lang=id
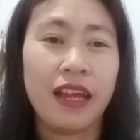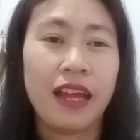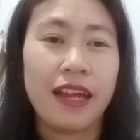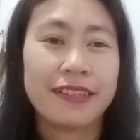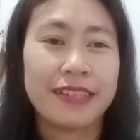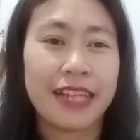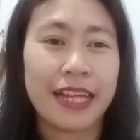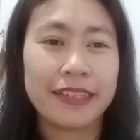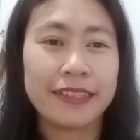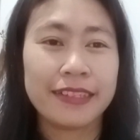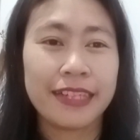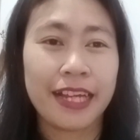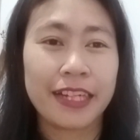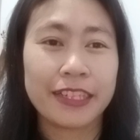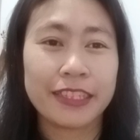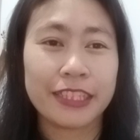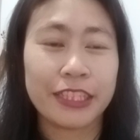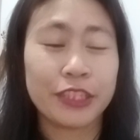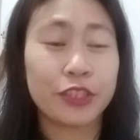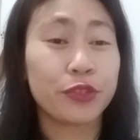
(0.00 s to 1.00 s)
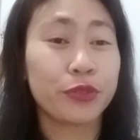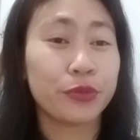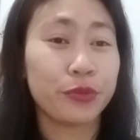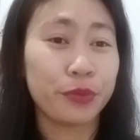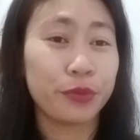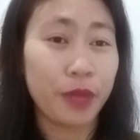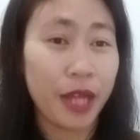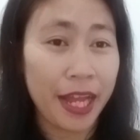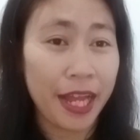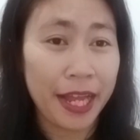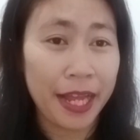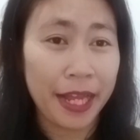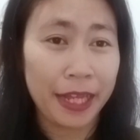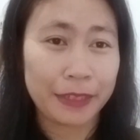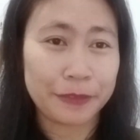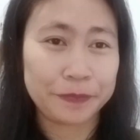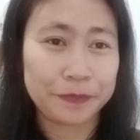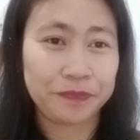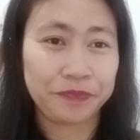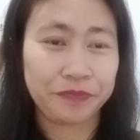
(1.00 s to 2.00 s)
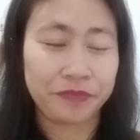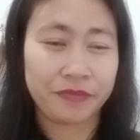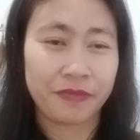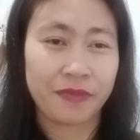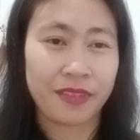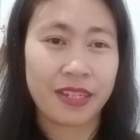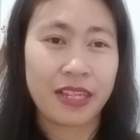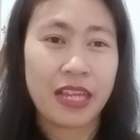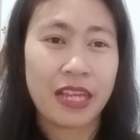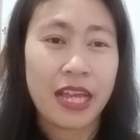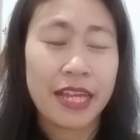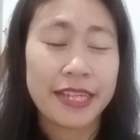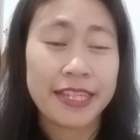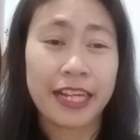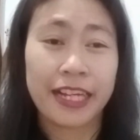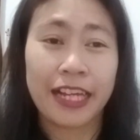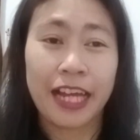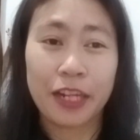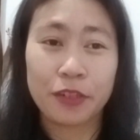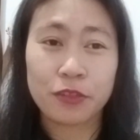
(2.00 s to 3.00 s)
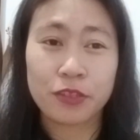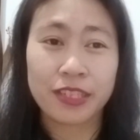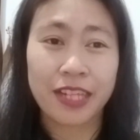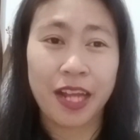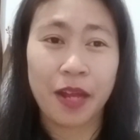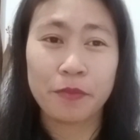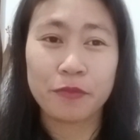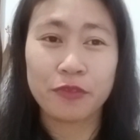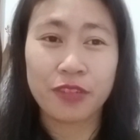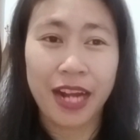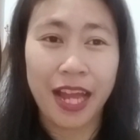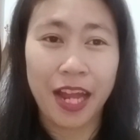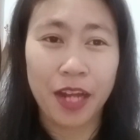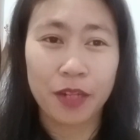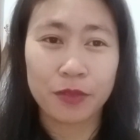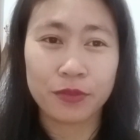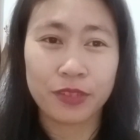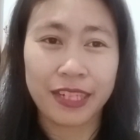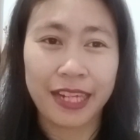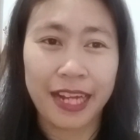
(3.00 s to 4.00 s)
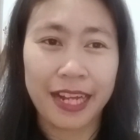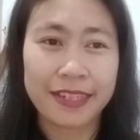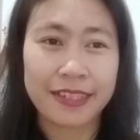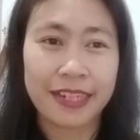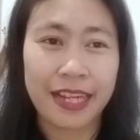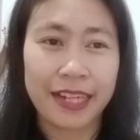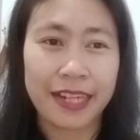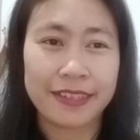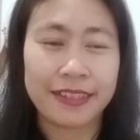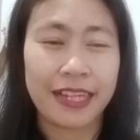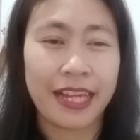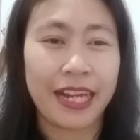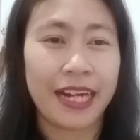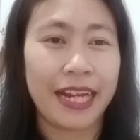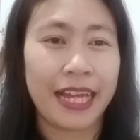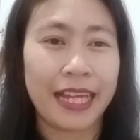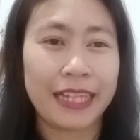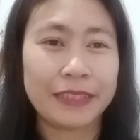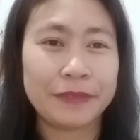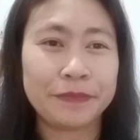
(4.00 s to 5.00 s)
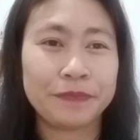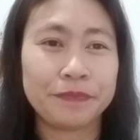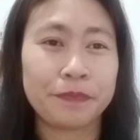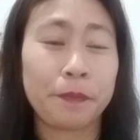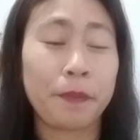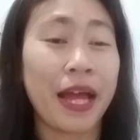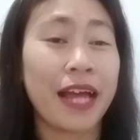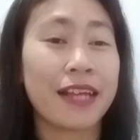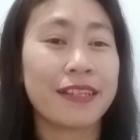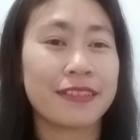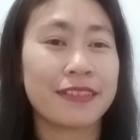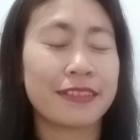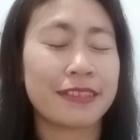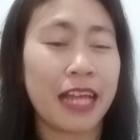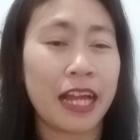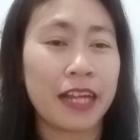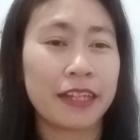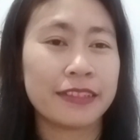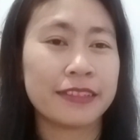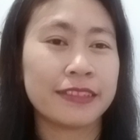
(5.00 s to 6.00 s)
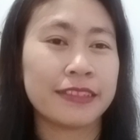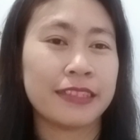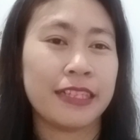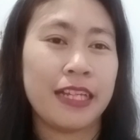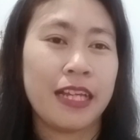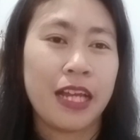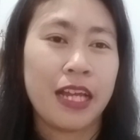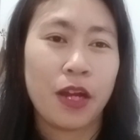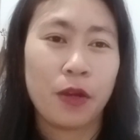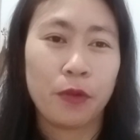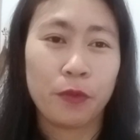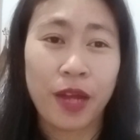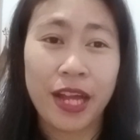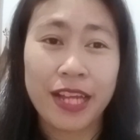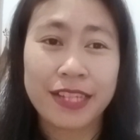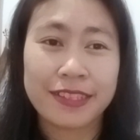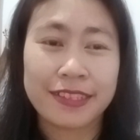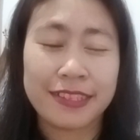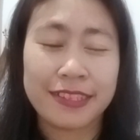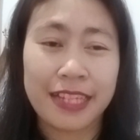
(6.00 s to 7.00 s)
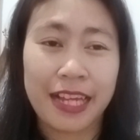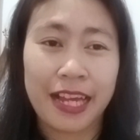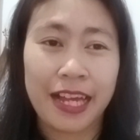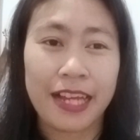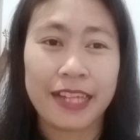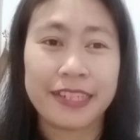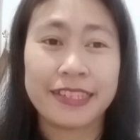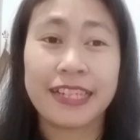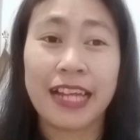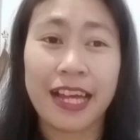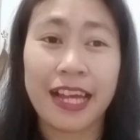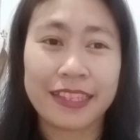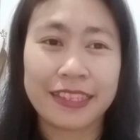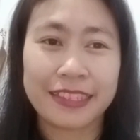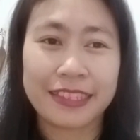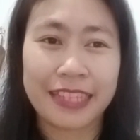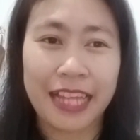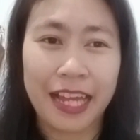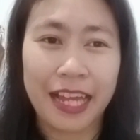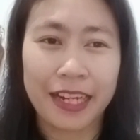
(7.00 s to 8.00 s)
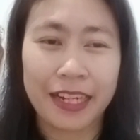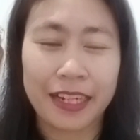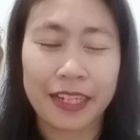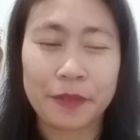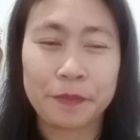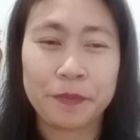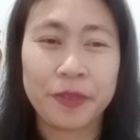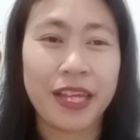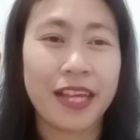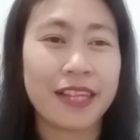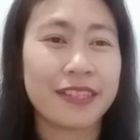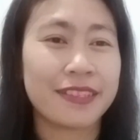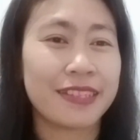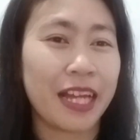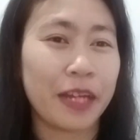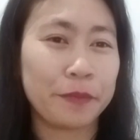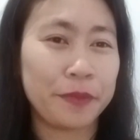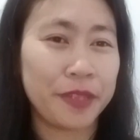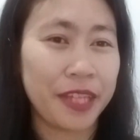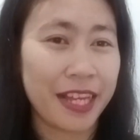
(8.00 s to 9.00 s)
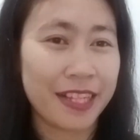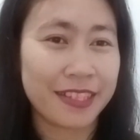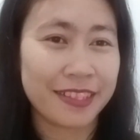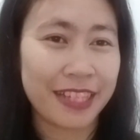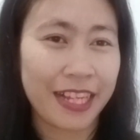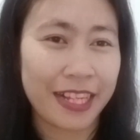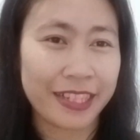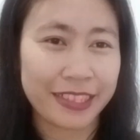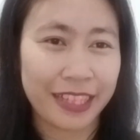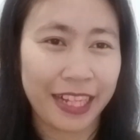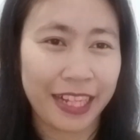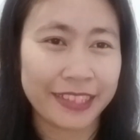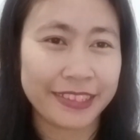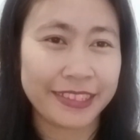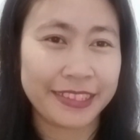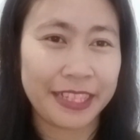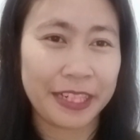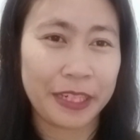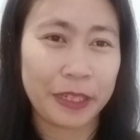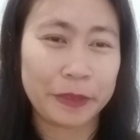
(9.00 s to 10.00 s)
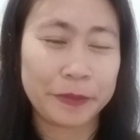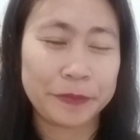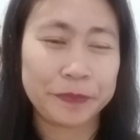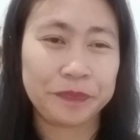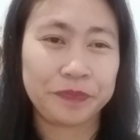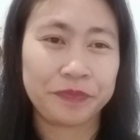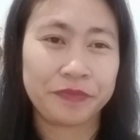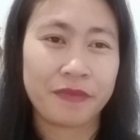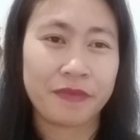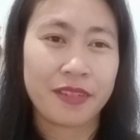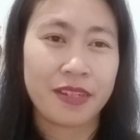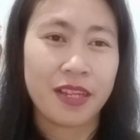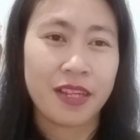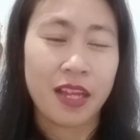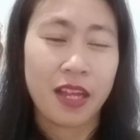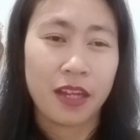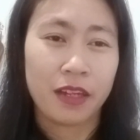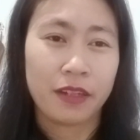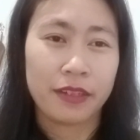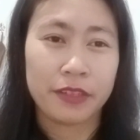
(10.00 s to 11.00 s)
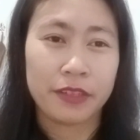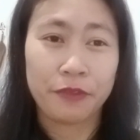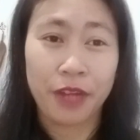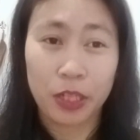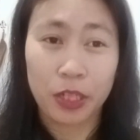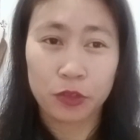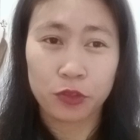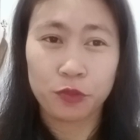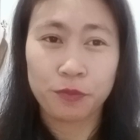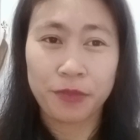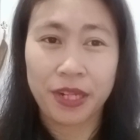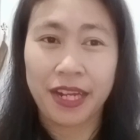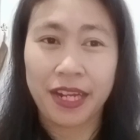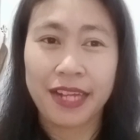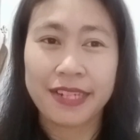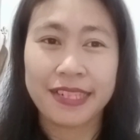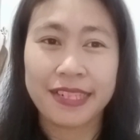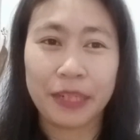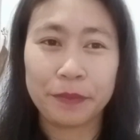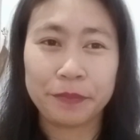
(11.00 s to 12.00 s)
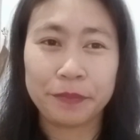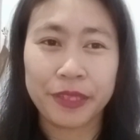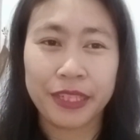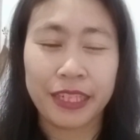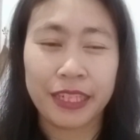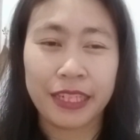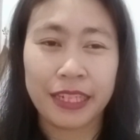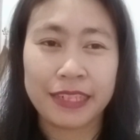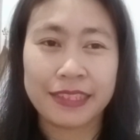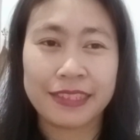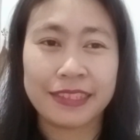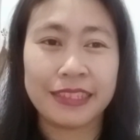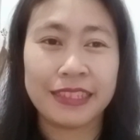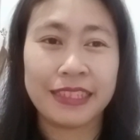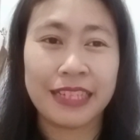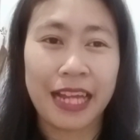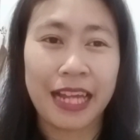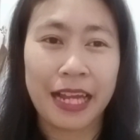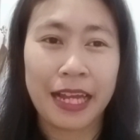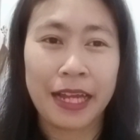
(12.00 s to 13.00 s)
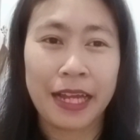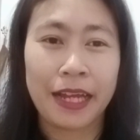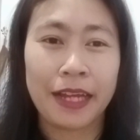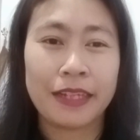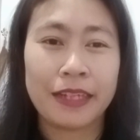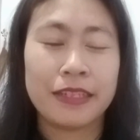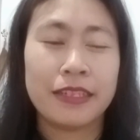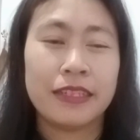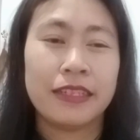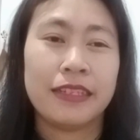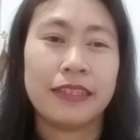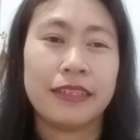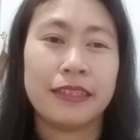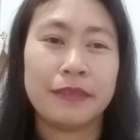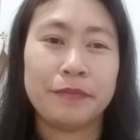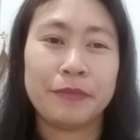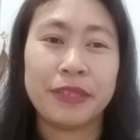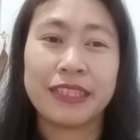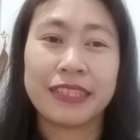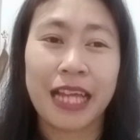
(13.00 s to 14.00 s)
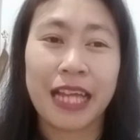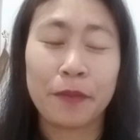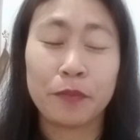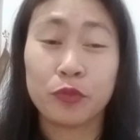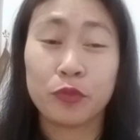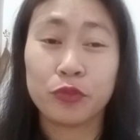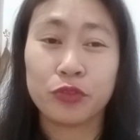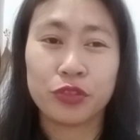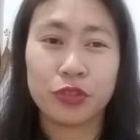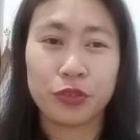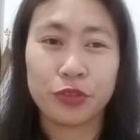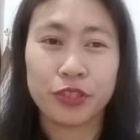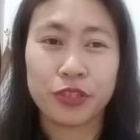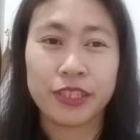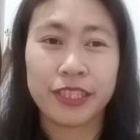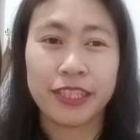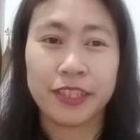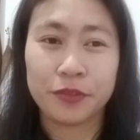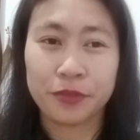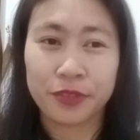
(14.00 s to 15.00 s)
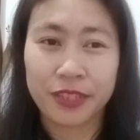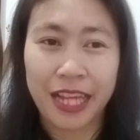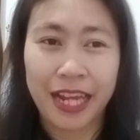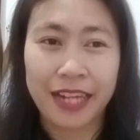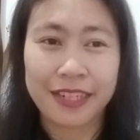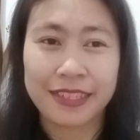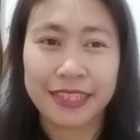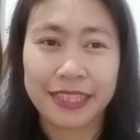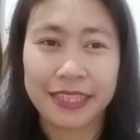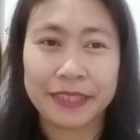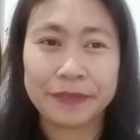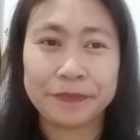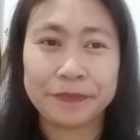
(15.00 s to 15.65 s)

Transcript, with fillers: Dan yang kedua, yang harus kamu lakukan adalah pasang wajah datar, biasa-biasa saja. Eh, waktu menghadapi dia eh, minta putus itu tadi.